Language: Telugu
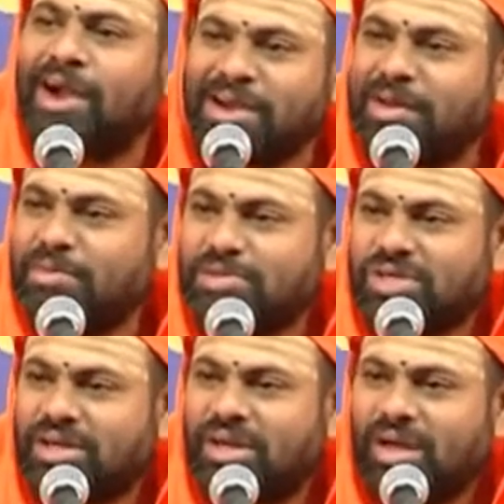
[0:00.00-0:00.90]

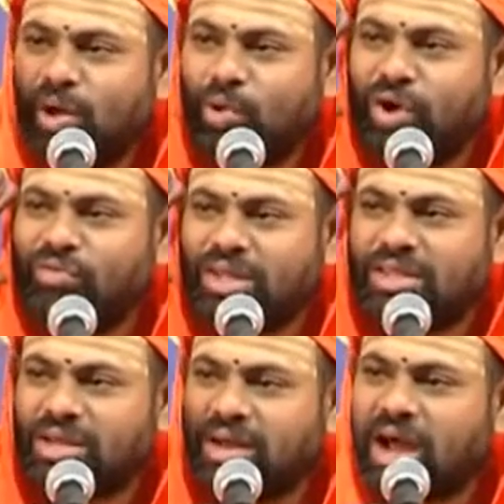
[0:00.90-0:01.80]
కాంట్రిబ్యూషన్ ఒక
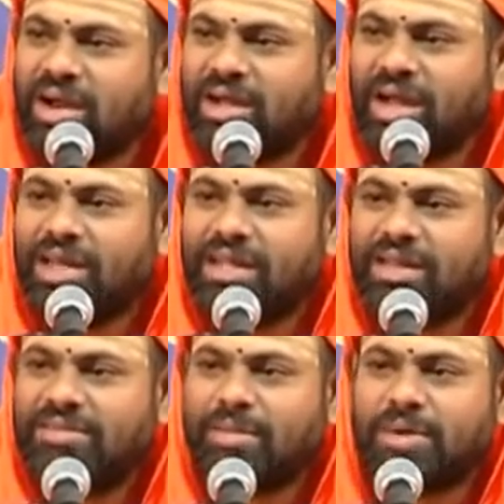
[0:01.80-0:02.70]
వ్యక్తి జ్ఞానం
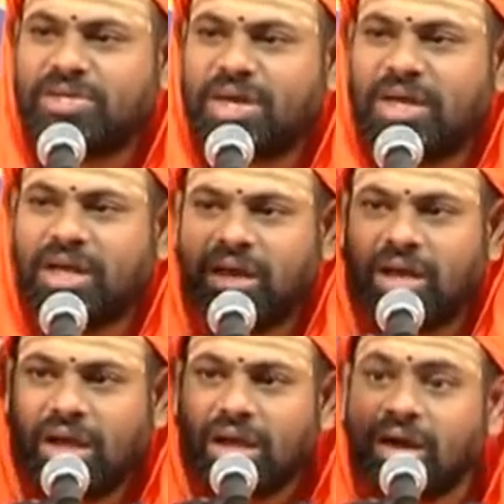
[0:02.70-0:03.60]
కలిగితే సమాజానికి
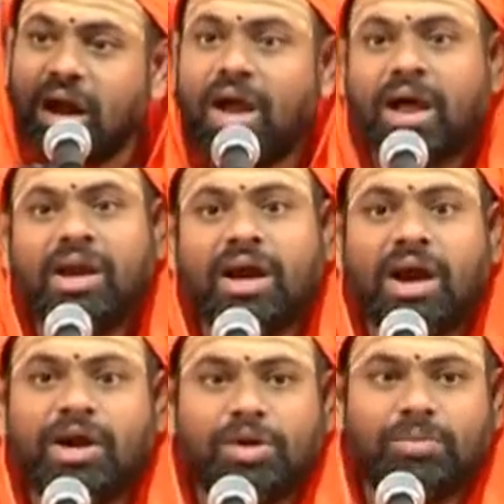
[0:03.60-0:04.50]
జ్ఞానాన్ని
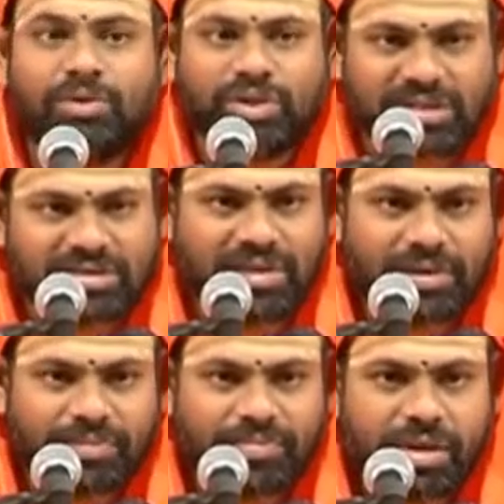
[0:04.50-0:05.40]
కాంట్రిబ్యూట్
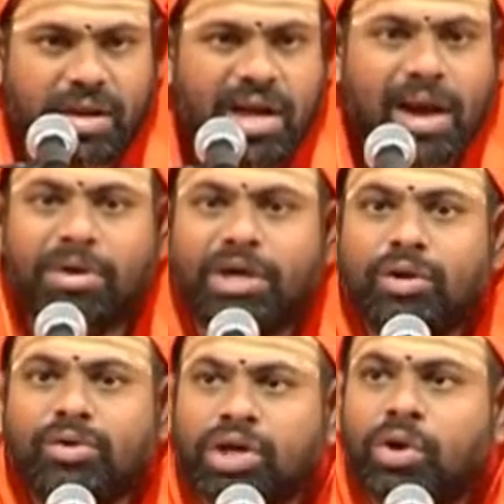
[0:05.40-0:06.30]
చేస్తాడు కాబట్టి
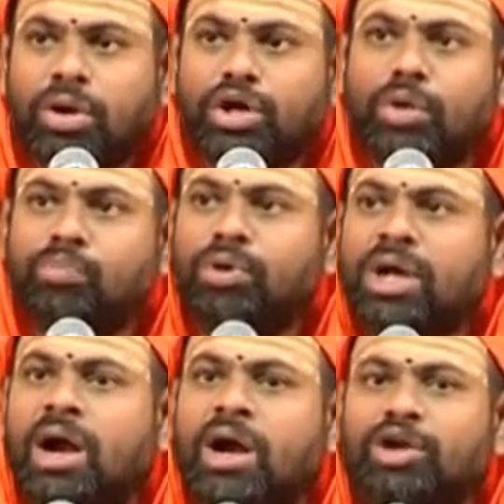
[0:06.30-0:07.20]
ఈరోజు నేను ఒక డబ్బుని
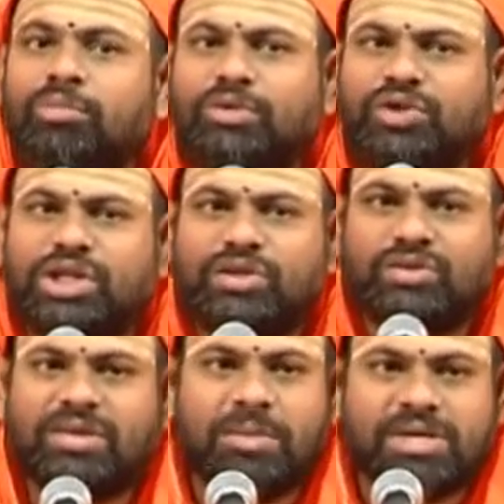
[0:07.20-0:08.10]
కాంట్రిబ్యూట్ చేయొచ్చు
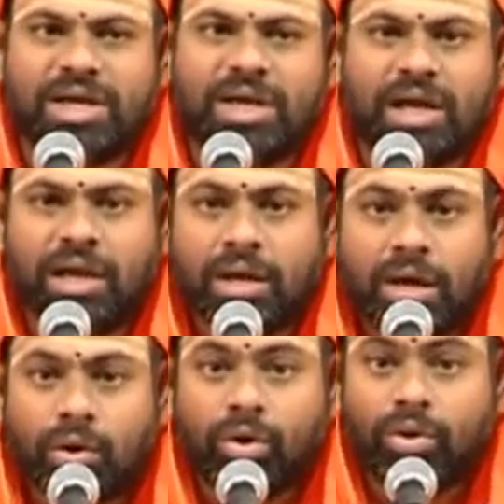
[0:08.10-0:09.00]
సమాజానికి
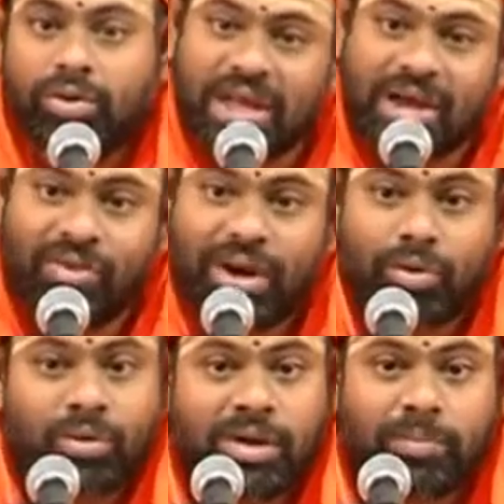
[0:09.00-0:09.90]
నో డౌట్ దానివల్ల
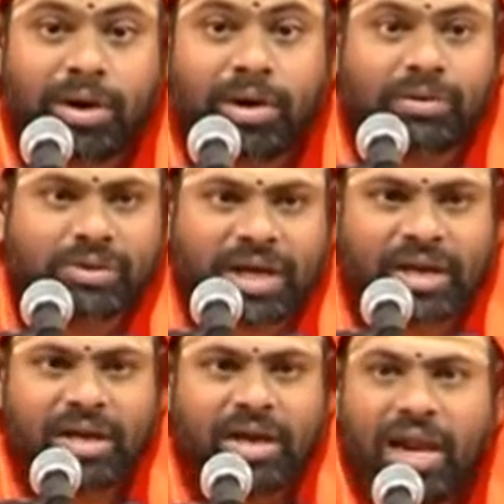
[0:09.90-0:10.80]
కొన్ని పనులు అవుతాయి
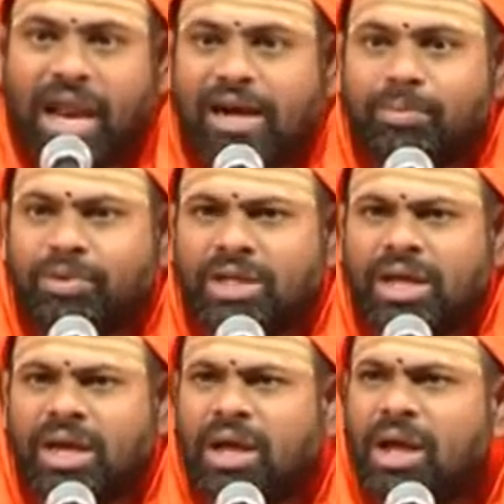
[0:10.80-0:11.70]
లేకపోతే
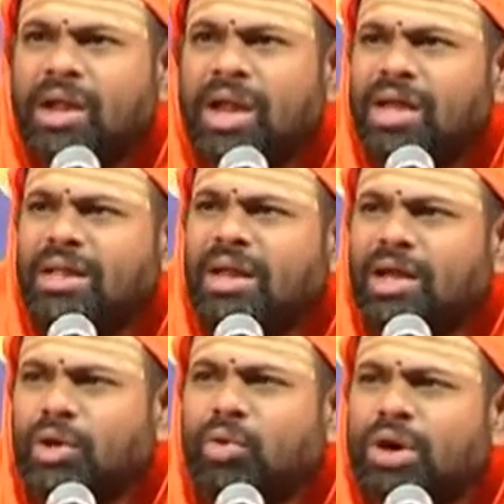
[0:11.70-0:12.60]
నేను ఏదైనా
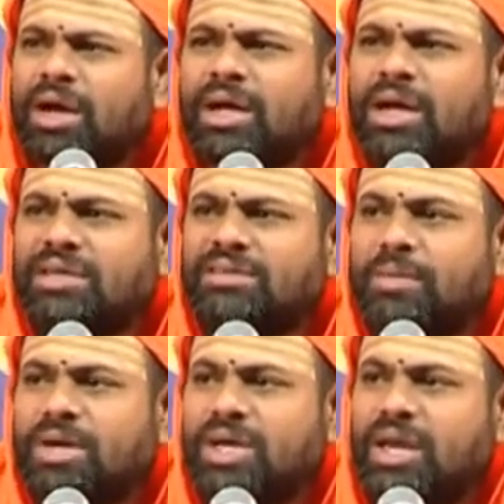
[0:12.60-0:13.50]
ఇంకొక రకంగా
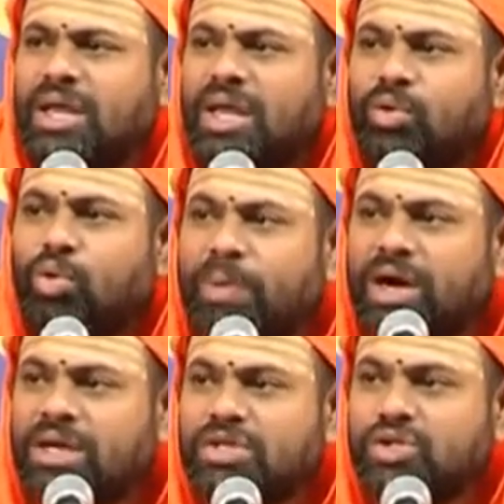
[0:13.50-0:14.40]
సమాజానికి
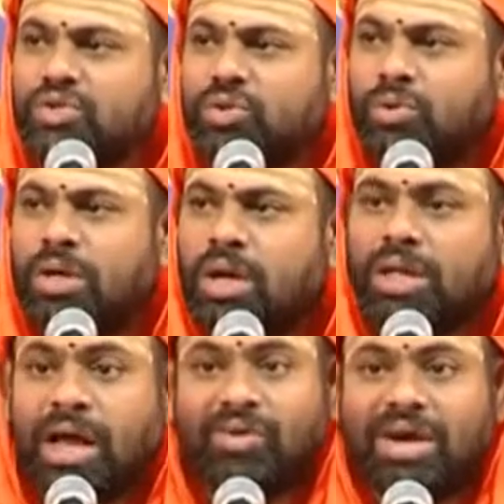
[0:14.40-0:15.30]
ఉపకరించవచ్చు
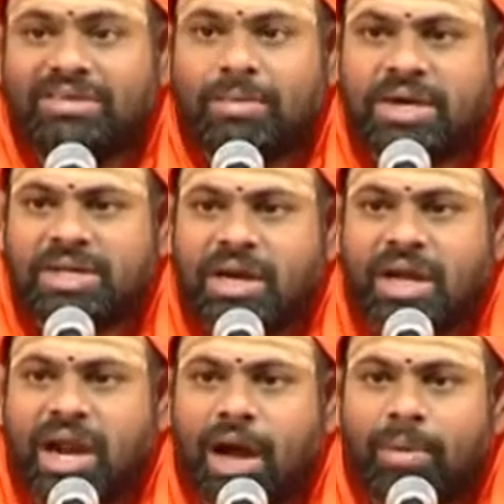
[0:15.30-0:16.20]
దానివల్ల
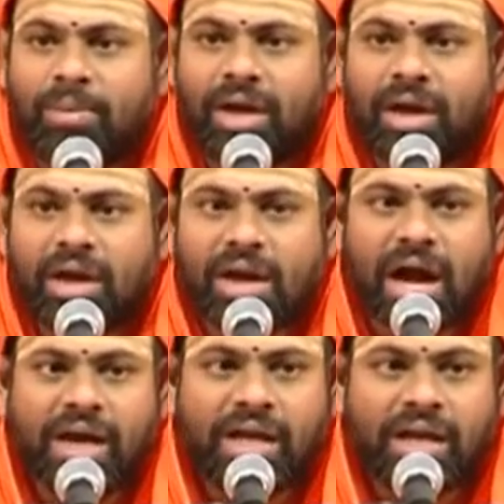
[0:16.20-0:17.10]
సమాజానికి లాభమే
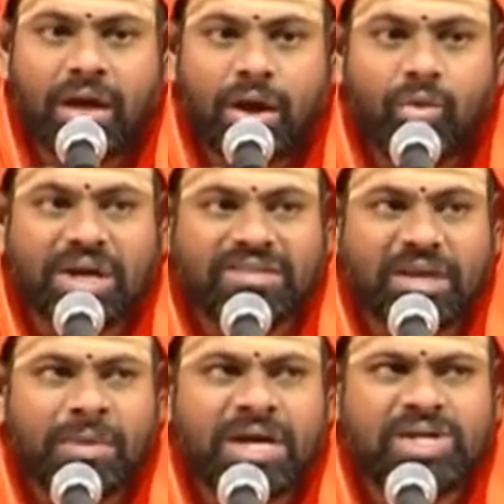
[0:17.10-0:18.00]
కానీ ఒక
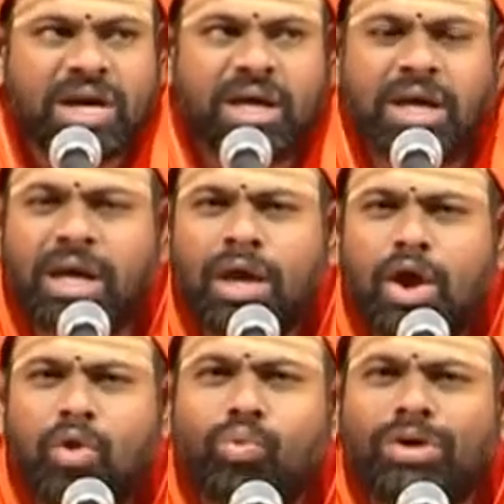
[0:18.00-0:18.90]
సమాజానికి
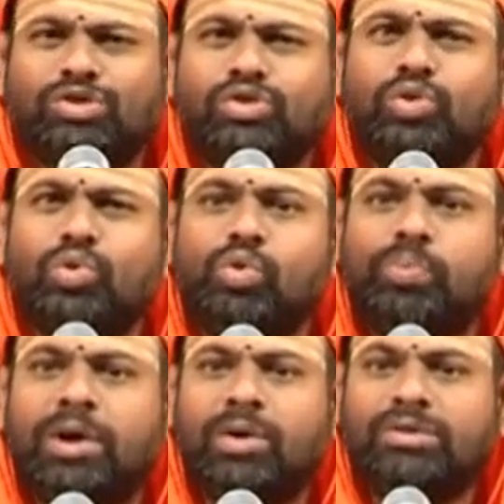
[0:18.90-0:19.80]
వస్తు
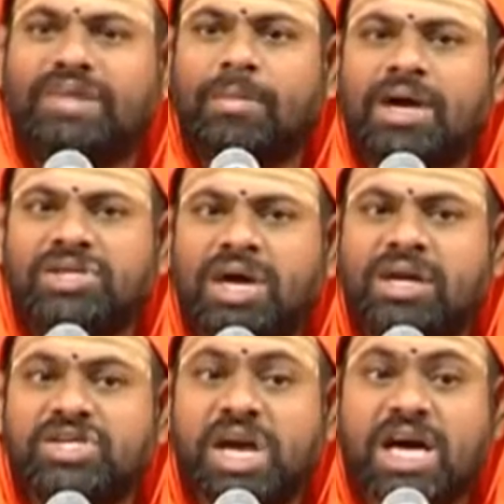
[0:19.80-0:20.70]
రూపంలో
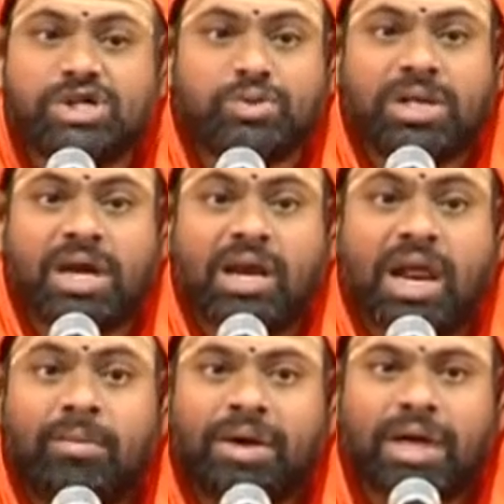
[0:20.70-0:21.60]
సమాజాన్ని శాశ్వతంగా
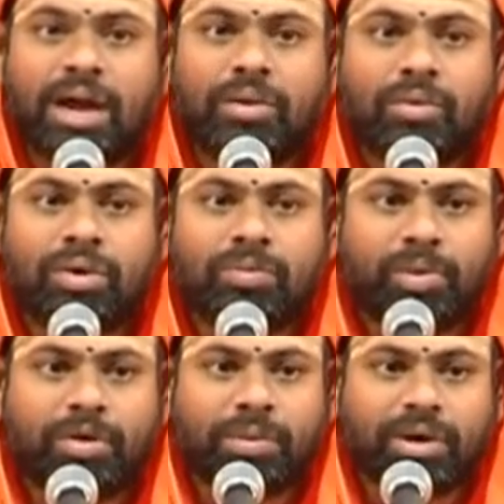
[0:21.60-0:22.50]
నిలబెట్టాలనుకోవడం
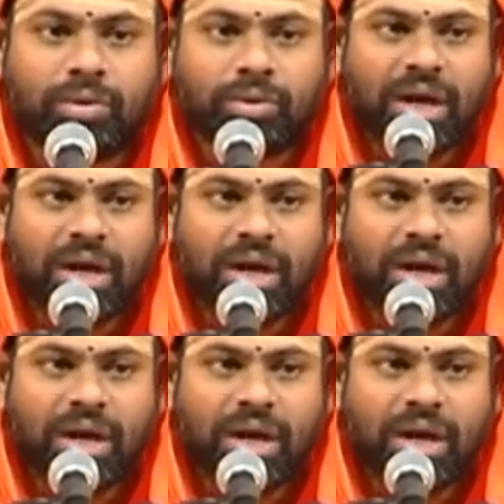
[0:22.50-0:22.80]
పొరపాటు